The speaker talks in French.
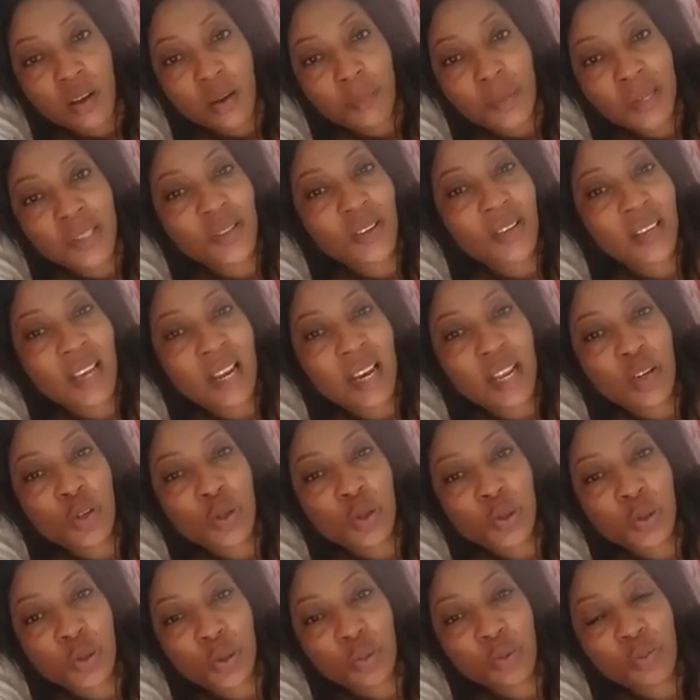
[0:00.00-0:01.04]
Parce que quelle
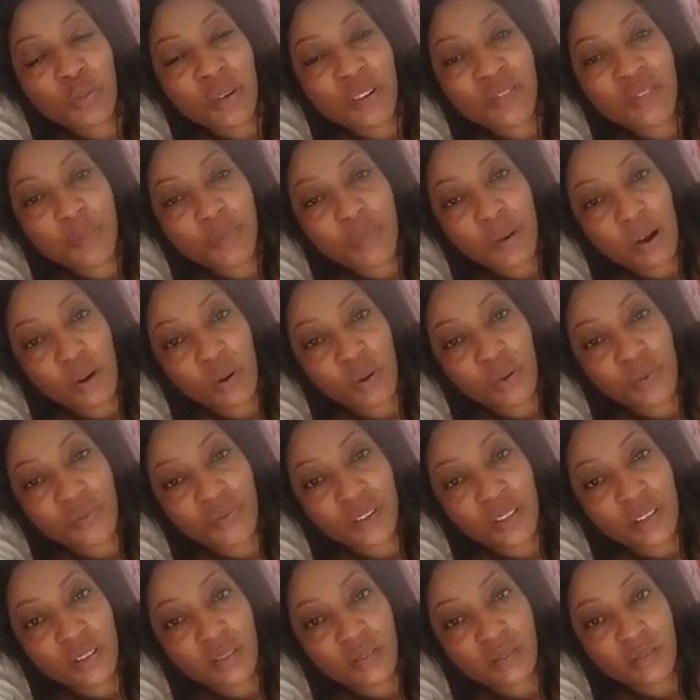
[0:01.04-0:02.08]
injure vous m'avez pas encore
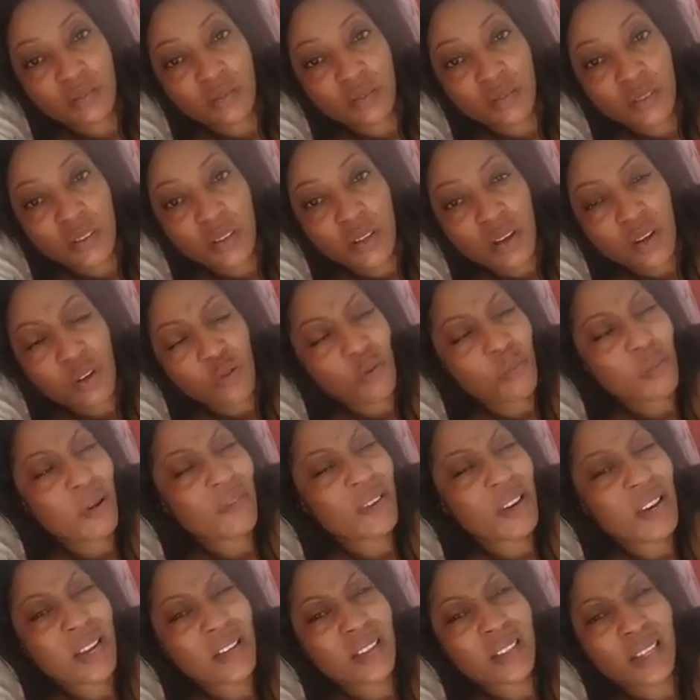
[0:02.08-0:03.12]
fait vous
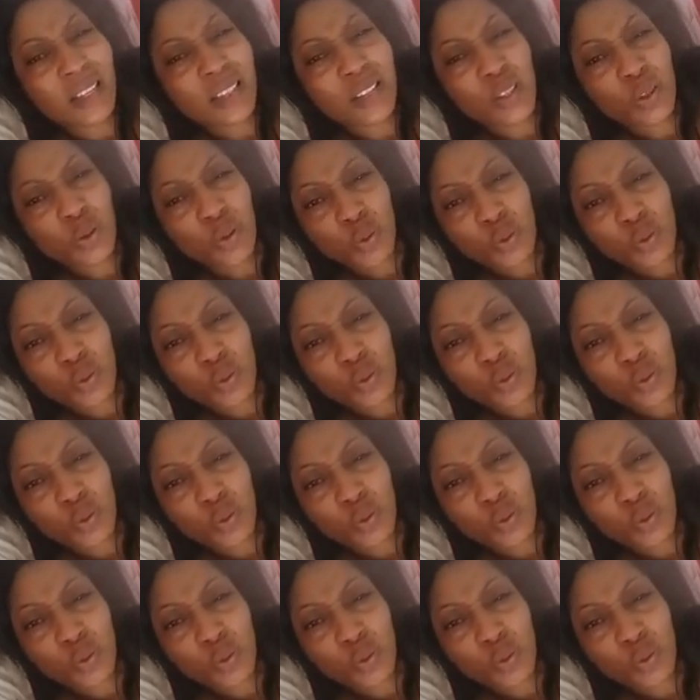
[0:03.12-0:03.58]
m'avez traité de